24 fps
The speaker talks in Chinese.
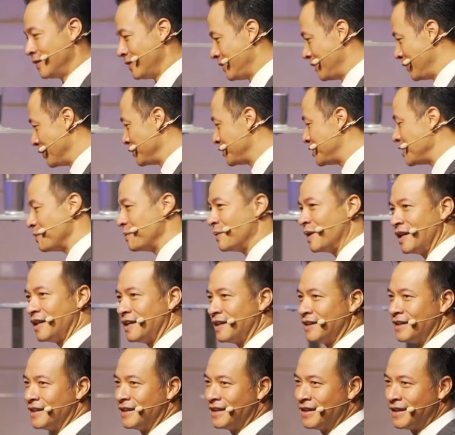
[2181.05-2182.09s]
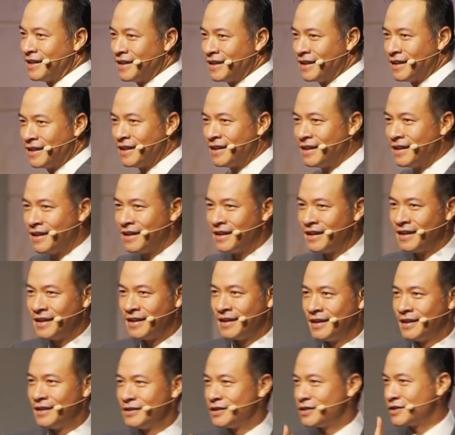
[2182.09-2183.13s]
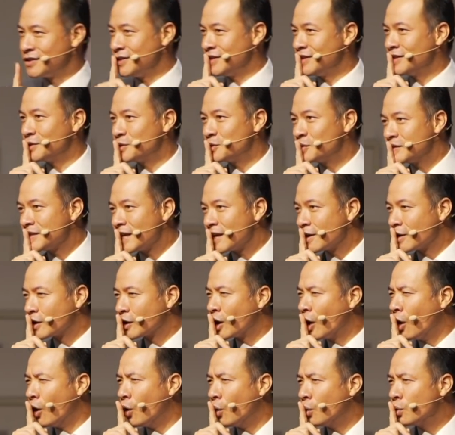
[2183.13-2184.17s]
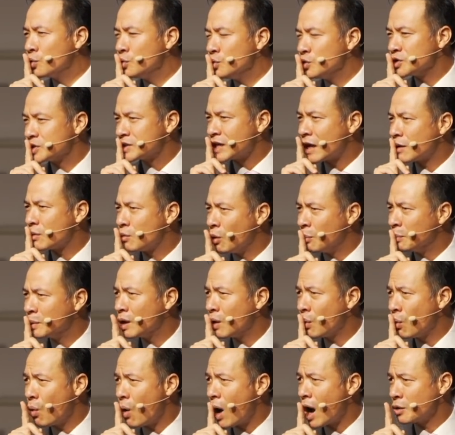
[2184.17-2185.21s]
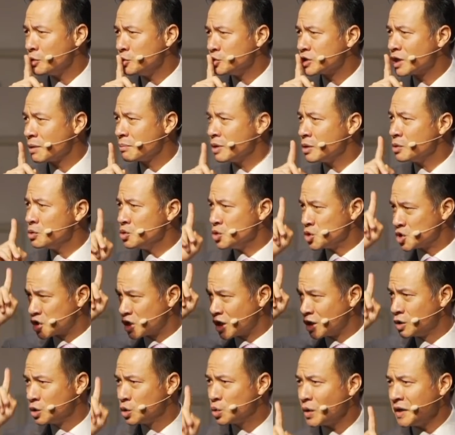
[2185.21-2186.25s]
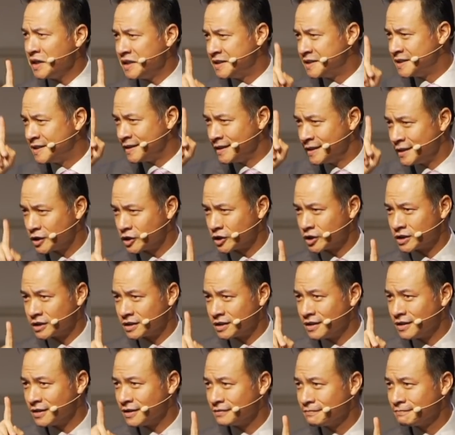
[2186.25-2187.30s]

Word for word: 弟兄姐妹，这是一个在口语，在我们的话语上面与神对齐的时刻。